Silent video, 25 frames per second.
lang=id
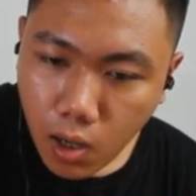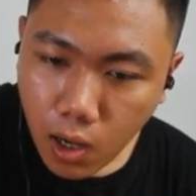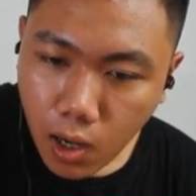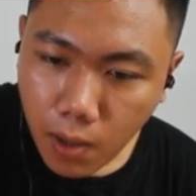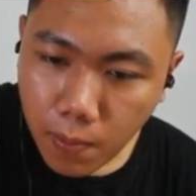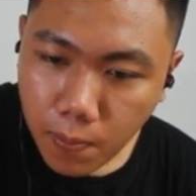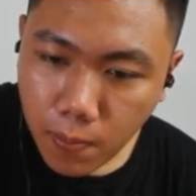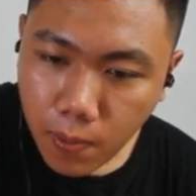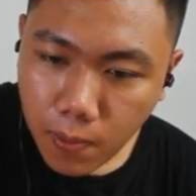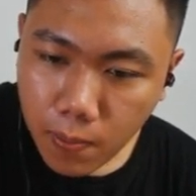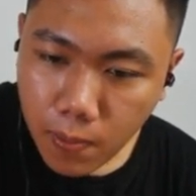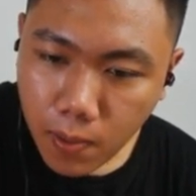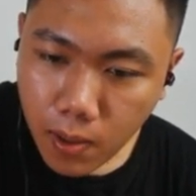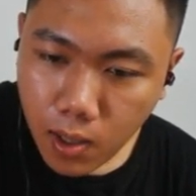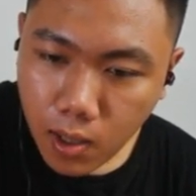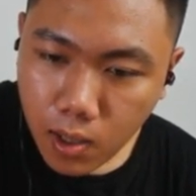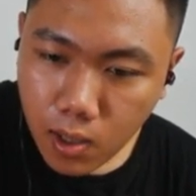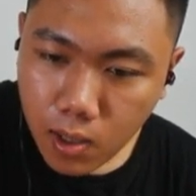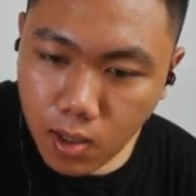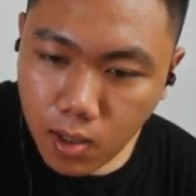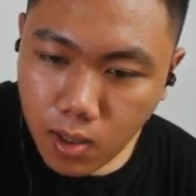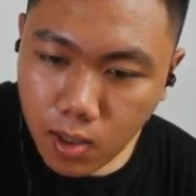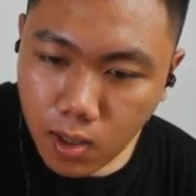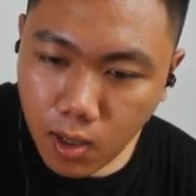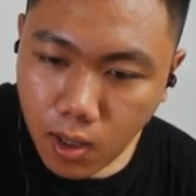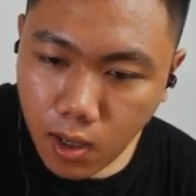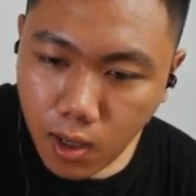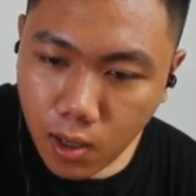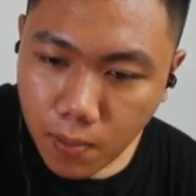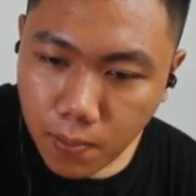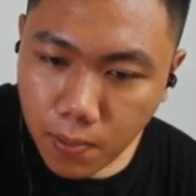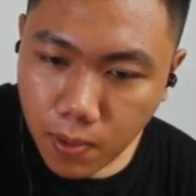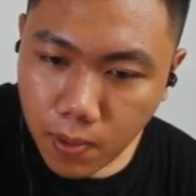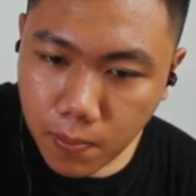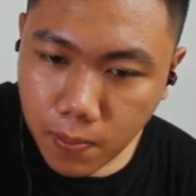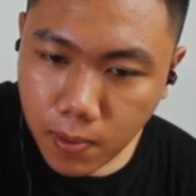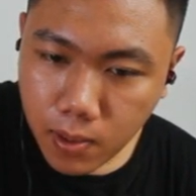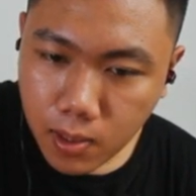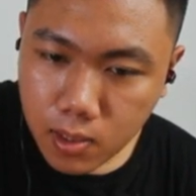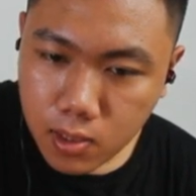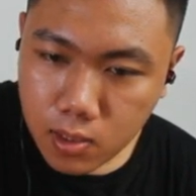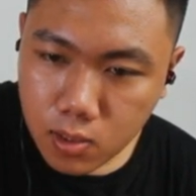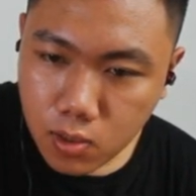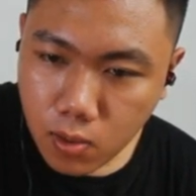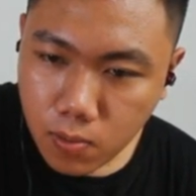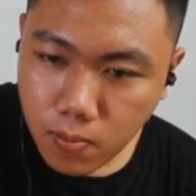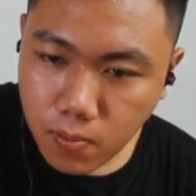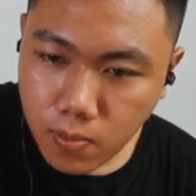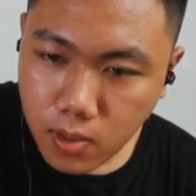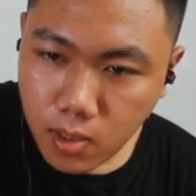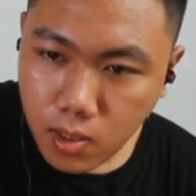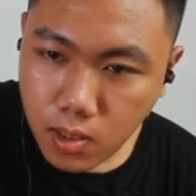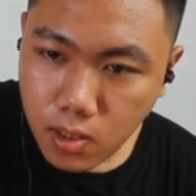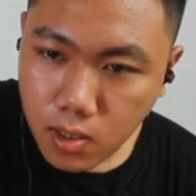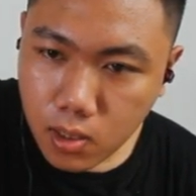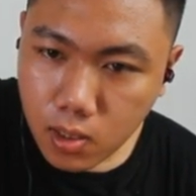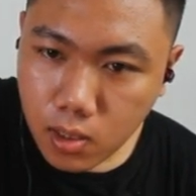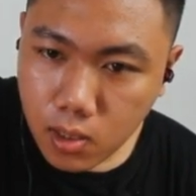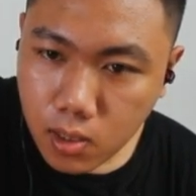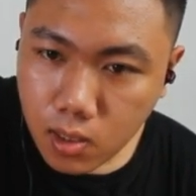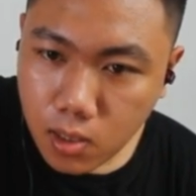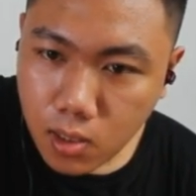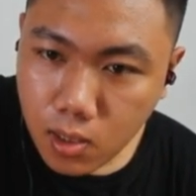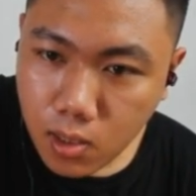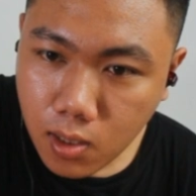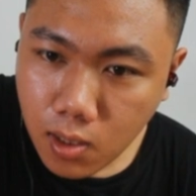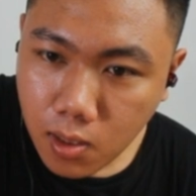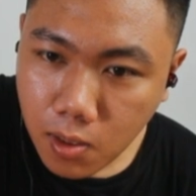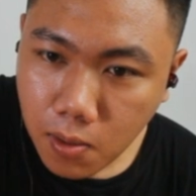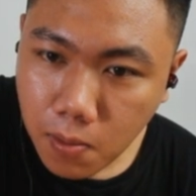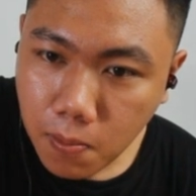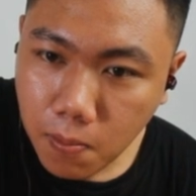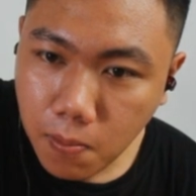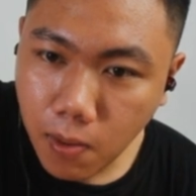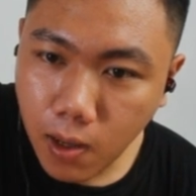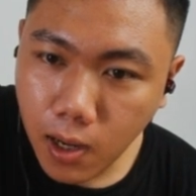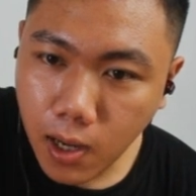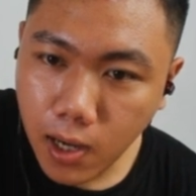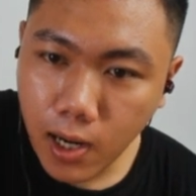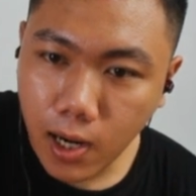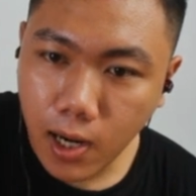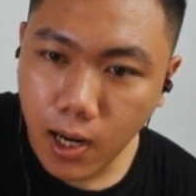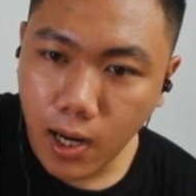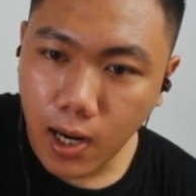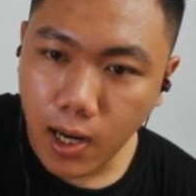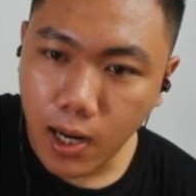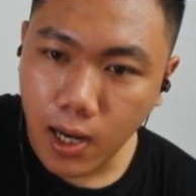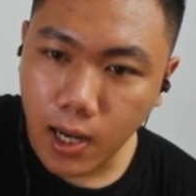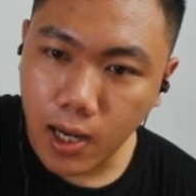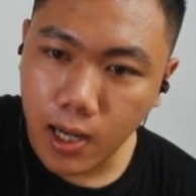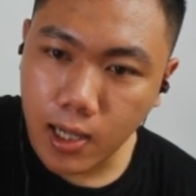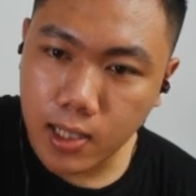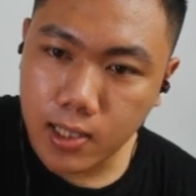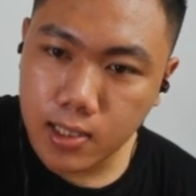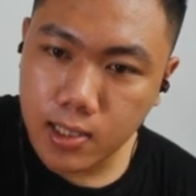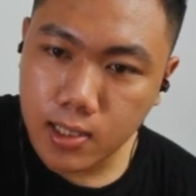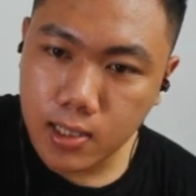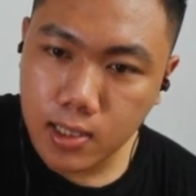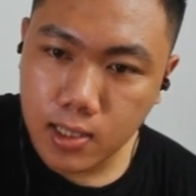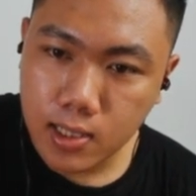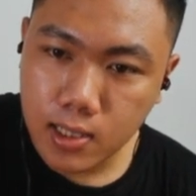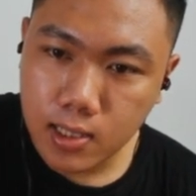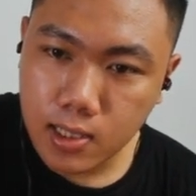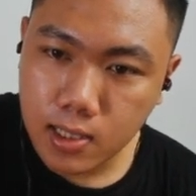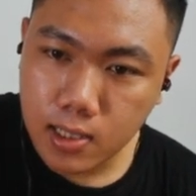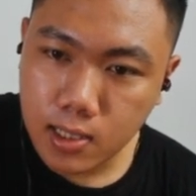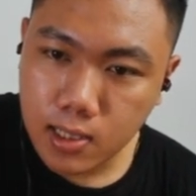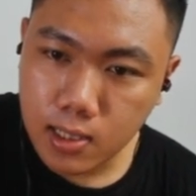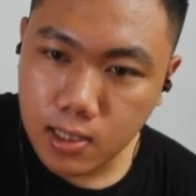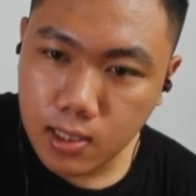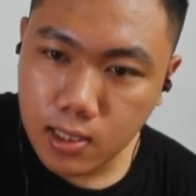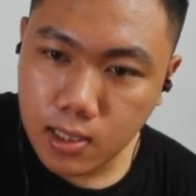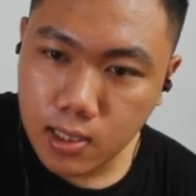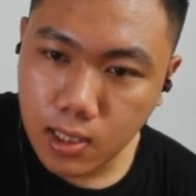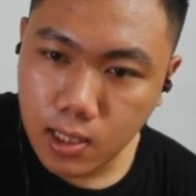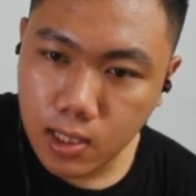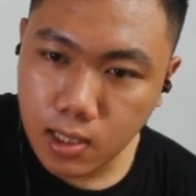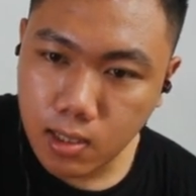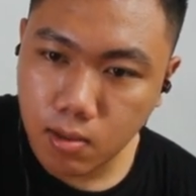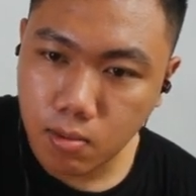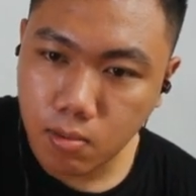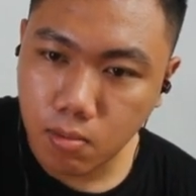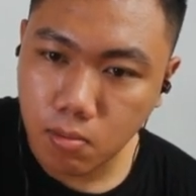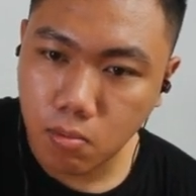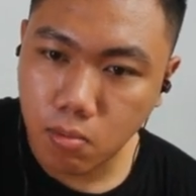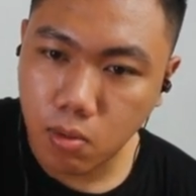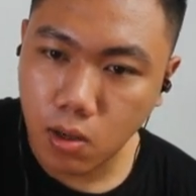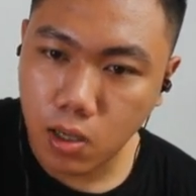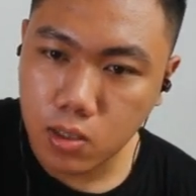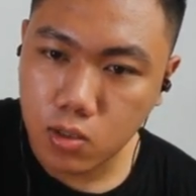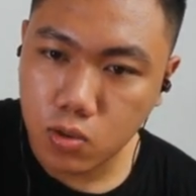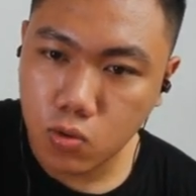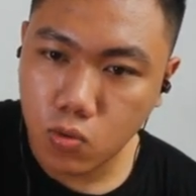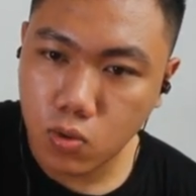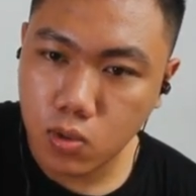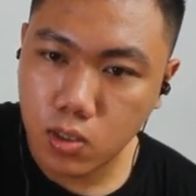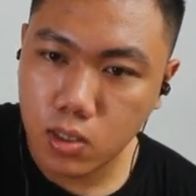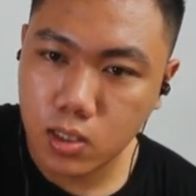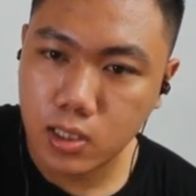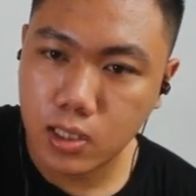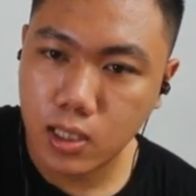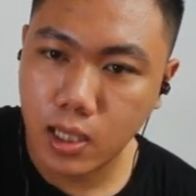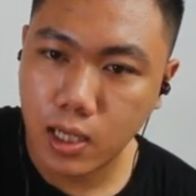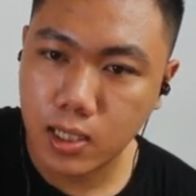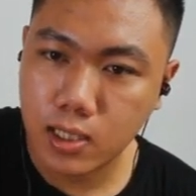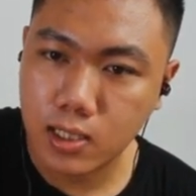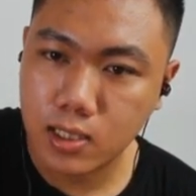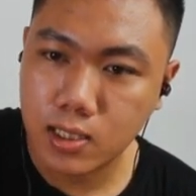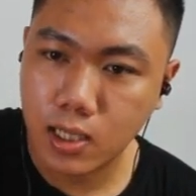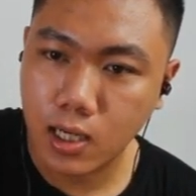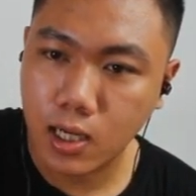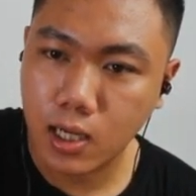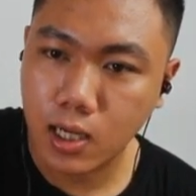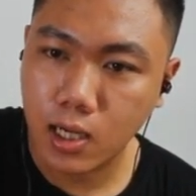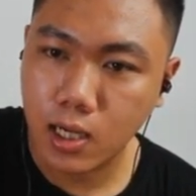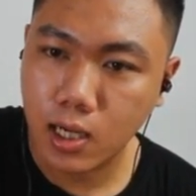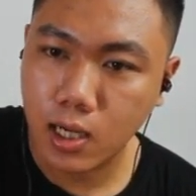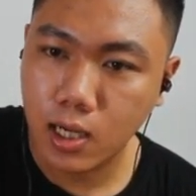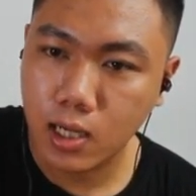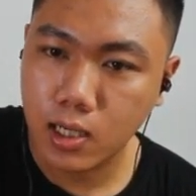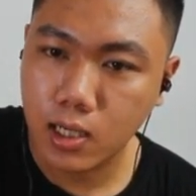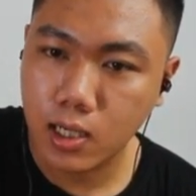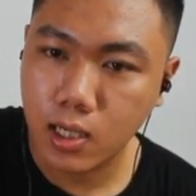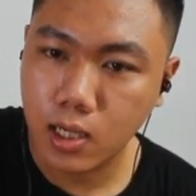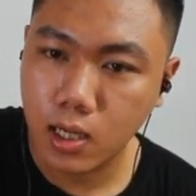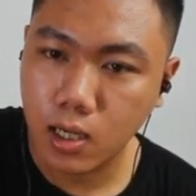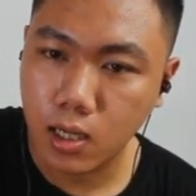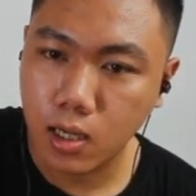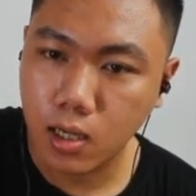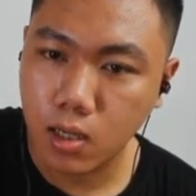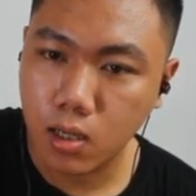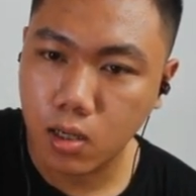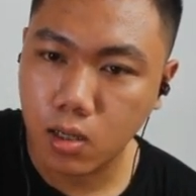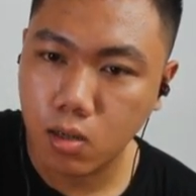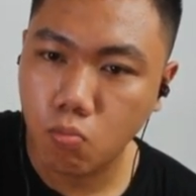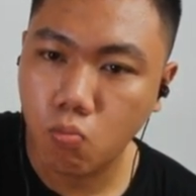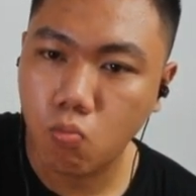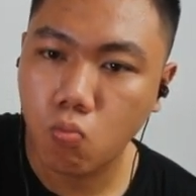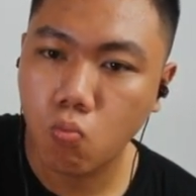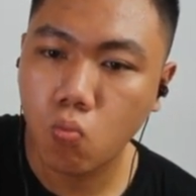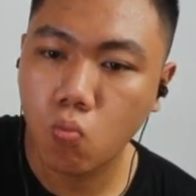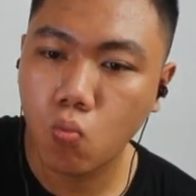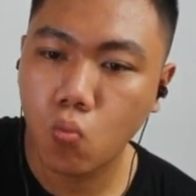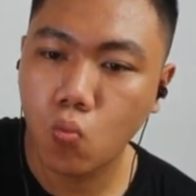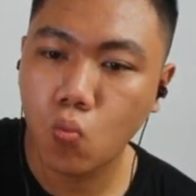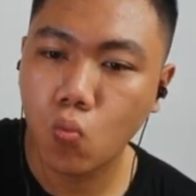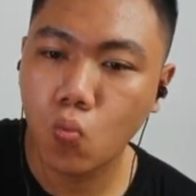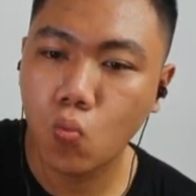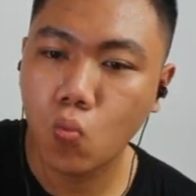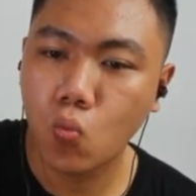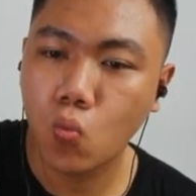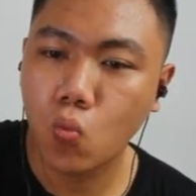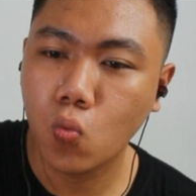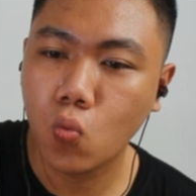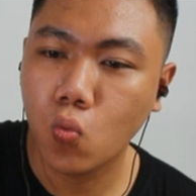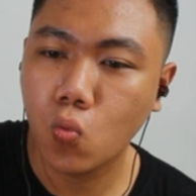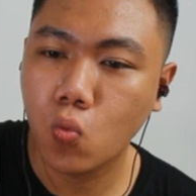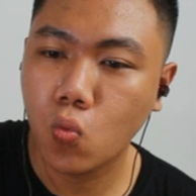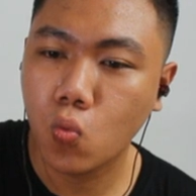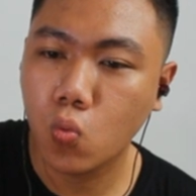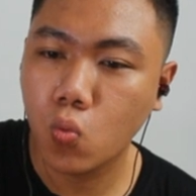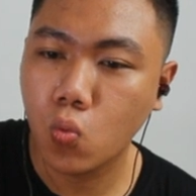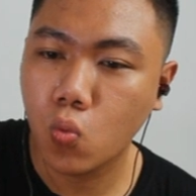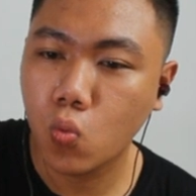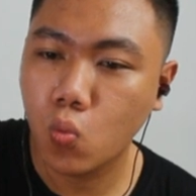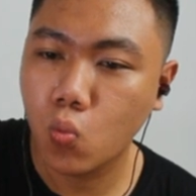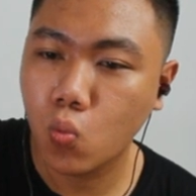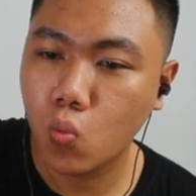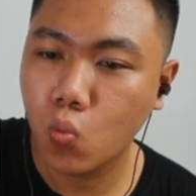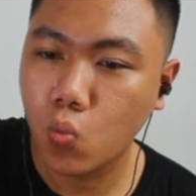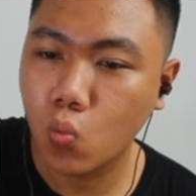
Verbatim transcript: apa apa apa apa di Shopee barang antik batu getar cahaya hmm, hmm,